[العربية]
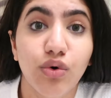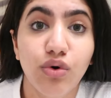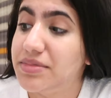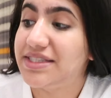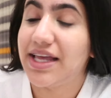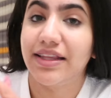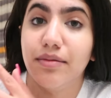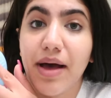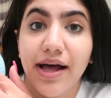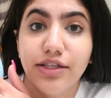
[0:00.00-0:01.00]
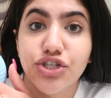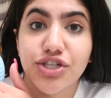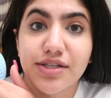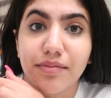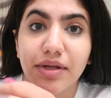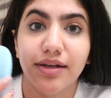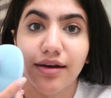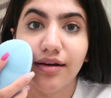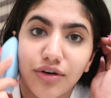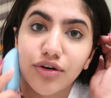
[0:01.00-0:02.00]
وبستخدم هذا الجزء
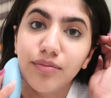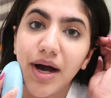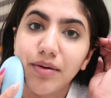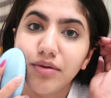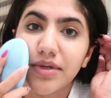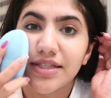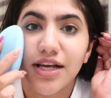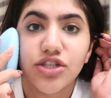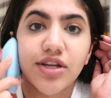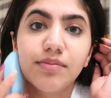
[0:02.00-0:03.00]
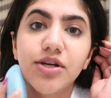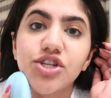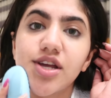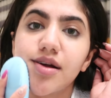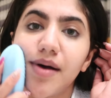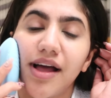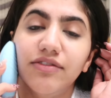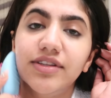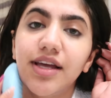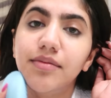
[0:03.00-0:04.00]
منه وبعمل مساج للبشره مع
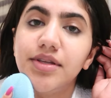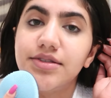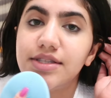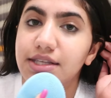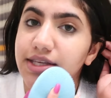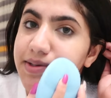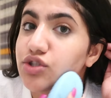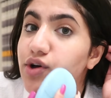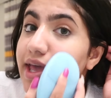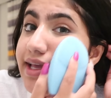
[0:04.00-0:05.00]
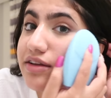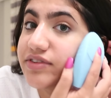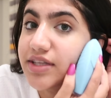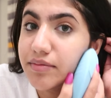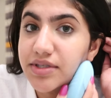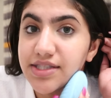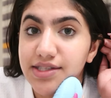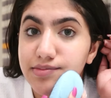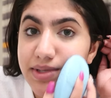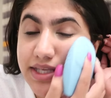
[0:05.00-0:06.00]
الفيتامين سي سو هيك الفيتامين
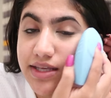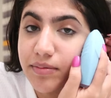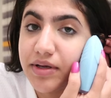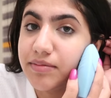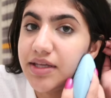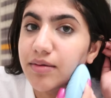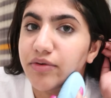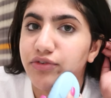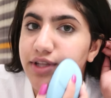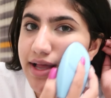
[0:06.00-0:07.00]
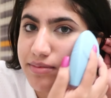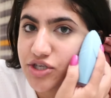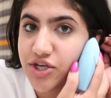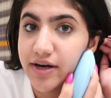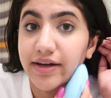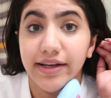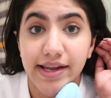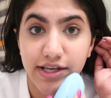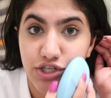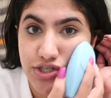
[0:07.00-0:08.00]
سي 100% بفوت على البشره
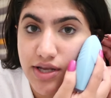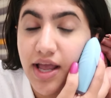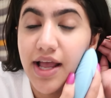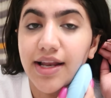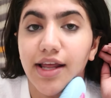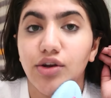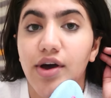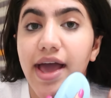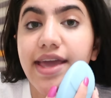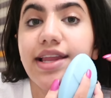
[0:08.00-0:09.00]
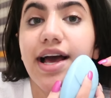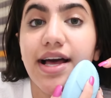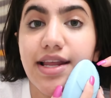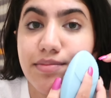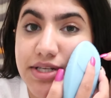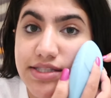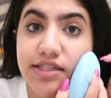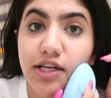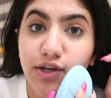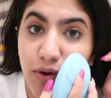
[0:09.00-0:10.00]
ليش لانه هاي الاله من
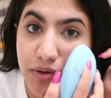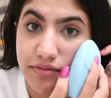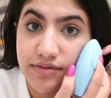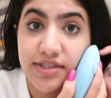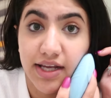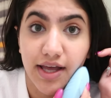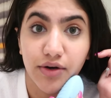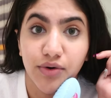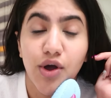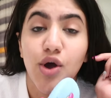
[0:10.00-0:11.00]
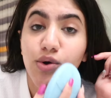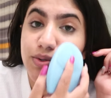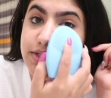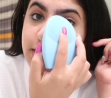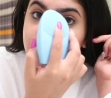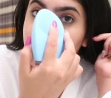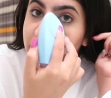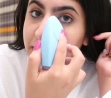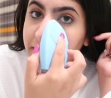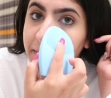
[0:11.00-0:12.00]
السيليكون تذكروا
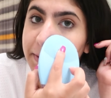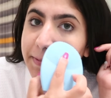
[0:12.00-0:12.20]
والسيليكون